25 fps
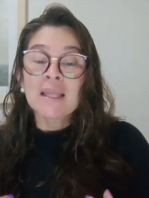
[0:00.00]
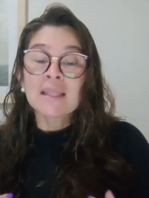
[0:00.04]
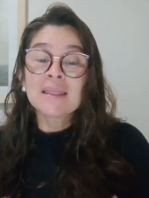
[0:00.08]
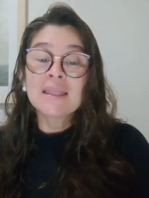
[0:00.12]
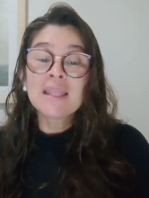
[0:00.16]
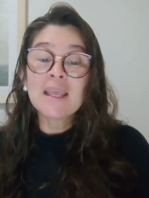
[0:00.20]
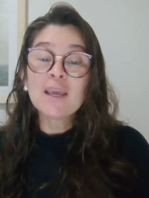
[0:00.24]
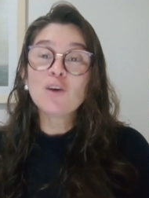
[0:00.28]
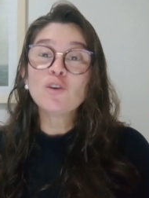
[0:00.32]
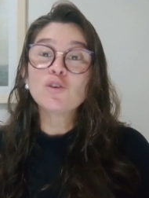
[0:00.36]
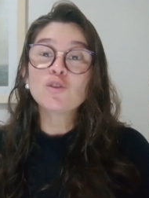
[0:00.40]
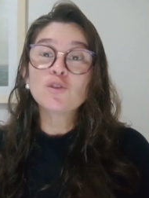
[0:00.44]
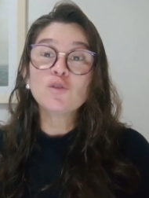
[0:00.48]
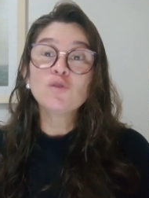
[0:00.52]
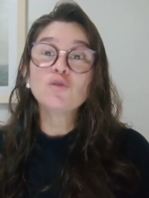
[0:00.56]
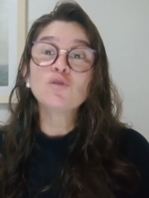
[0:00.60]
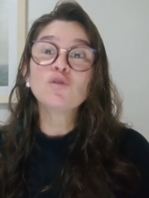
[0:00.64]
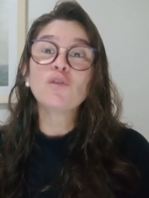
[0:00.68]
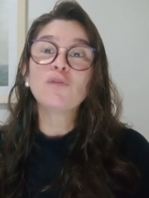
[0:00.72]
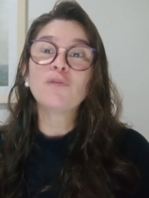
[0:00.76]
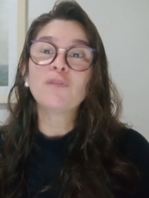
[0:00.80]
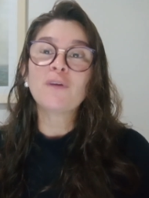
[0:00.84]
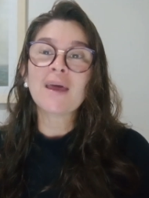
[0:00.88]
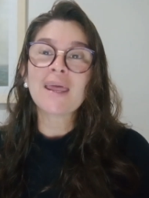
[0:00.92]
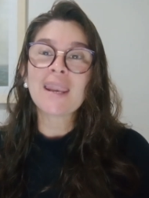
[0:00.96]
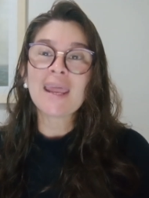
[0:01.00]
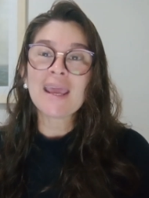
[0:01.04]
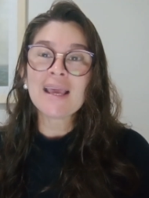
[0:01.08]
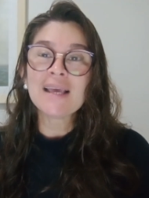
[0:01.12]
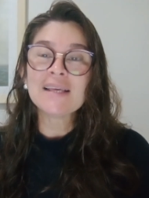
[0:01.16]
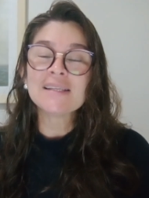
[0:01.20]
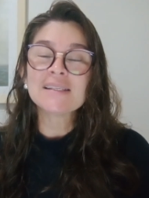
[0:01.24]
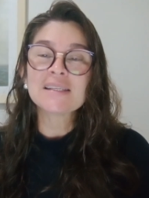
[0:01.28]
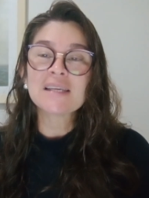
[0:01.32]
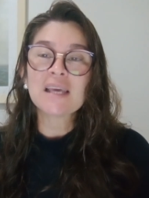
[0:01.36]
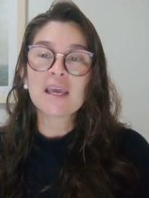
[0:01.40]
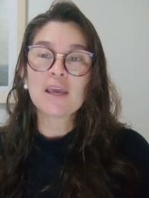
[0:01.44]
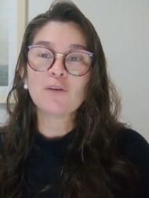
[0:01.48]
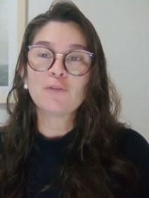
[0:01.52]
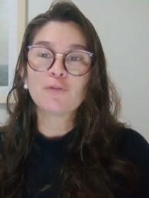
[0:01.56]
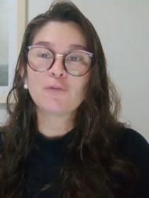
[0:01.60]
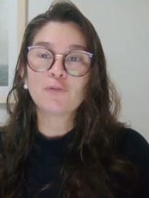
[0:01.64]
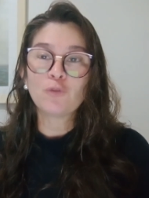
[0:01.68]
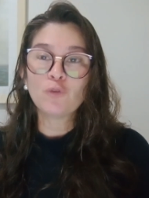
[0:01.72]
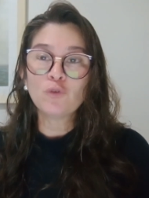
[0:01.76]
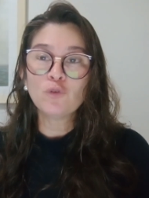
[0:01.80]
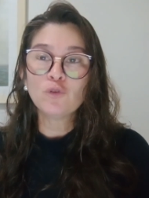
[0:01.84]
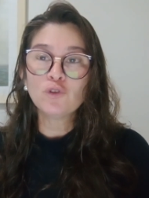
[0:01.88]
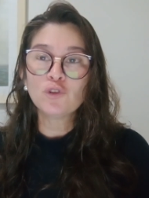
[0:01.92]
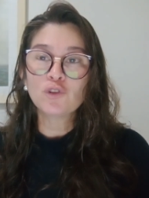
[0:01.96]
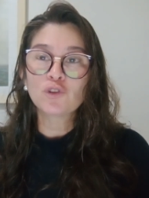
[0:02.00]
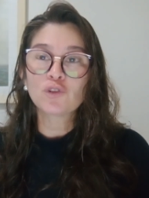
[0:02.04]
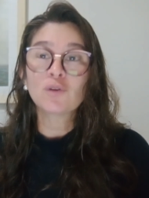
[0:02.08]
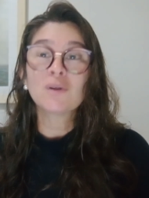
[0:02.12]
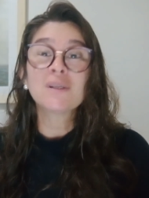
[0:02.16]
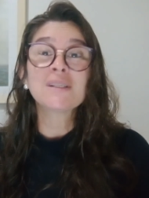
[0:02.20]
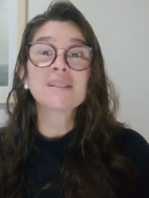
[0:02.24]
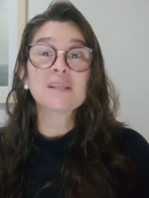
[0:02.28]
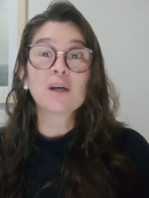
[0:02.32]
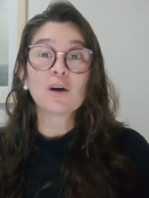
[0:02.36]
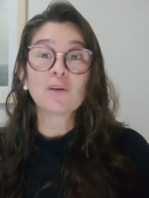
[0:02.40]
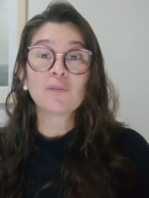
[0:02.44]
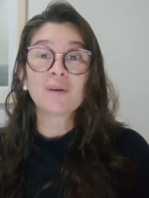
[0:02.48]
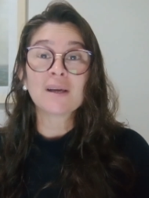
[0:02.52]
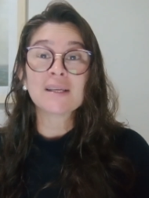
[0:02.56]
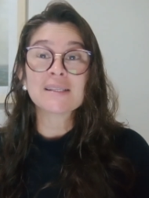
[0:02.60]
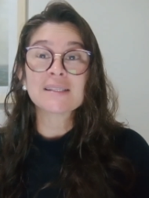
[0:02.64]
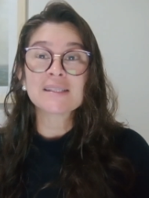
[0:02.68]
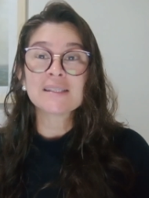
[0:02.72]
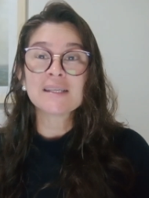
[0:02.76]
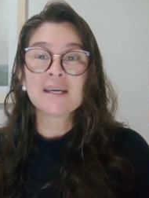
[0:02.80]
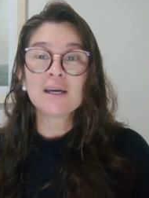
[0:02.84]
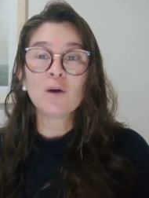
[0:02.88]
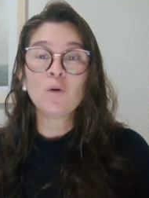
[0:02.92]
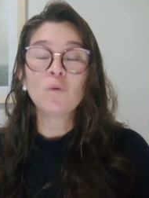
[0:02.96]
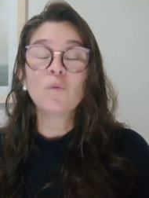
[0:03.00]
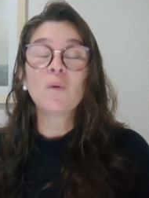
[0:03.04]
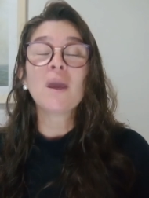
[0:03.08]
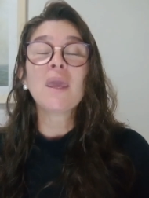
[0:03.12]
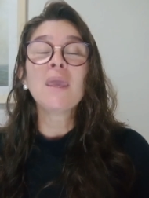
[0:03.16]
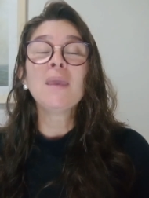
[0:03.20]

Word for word: Deus nos oferece refúgio e salvação